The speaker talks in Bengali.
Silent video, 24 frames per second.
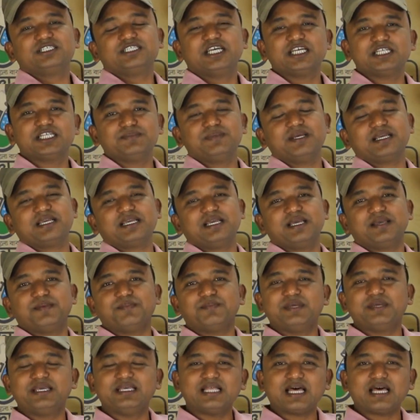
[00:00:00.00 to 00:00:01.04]
শেষ বেগকে
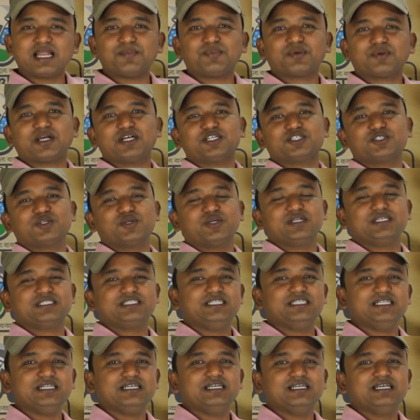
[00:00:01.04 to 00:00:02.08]
ভি দ্বারা প্রকাশ
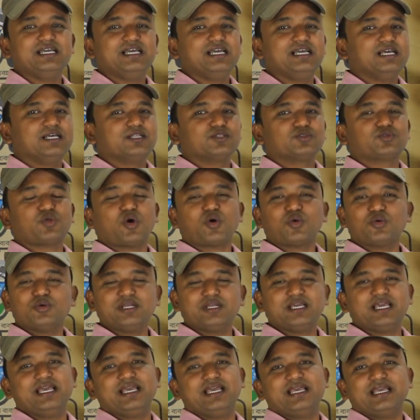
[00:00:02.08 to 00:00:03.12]
করেছি
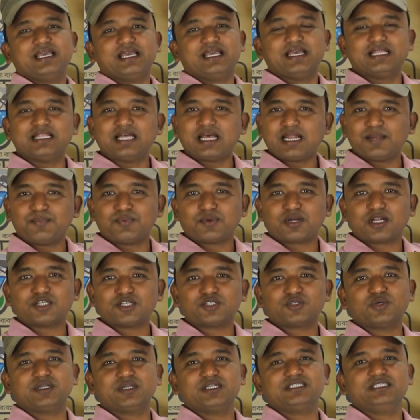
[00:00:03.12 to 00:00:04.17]
তরণকে এ দ্বারা
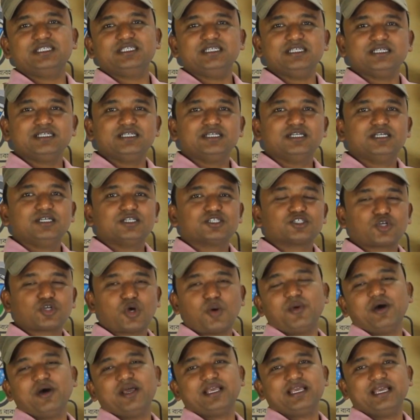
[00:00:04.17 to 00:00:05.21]
প্রকাশ করেছি
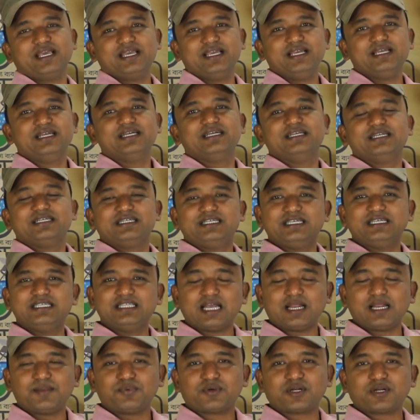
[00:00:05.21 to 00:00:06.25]
সময়কে টি
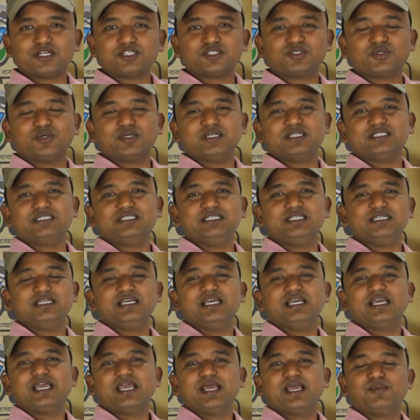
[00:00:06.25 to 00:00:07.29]
দ্বারা প্রকাশ করেছি
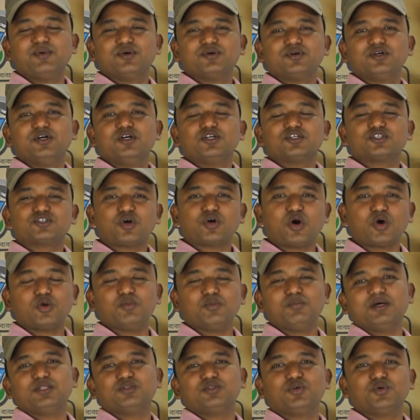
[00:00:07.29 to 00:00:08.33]
এবং
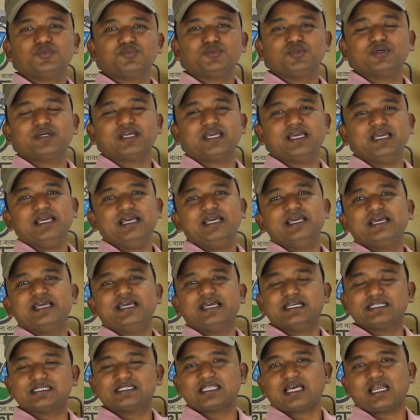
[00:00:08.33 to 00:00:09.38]
স্মরণ বা দূরত্বকে
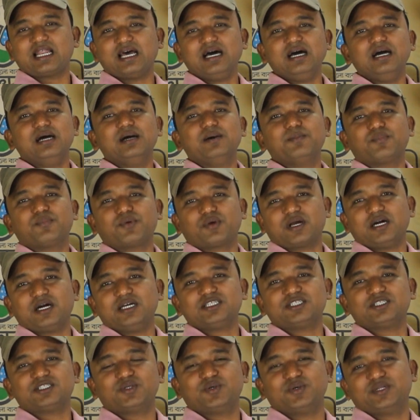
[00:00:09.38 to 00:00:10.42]
এস দ্বারা
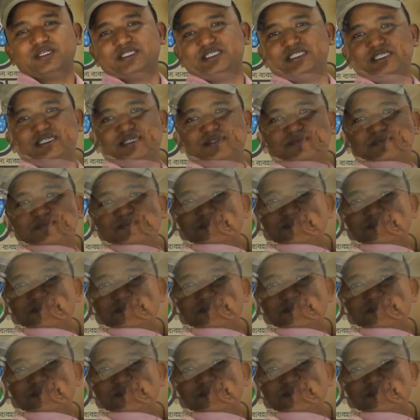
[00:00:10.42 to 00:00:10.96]
প্রকাশ করেছি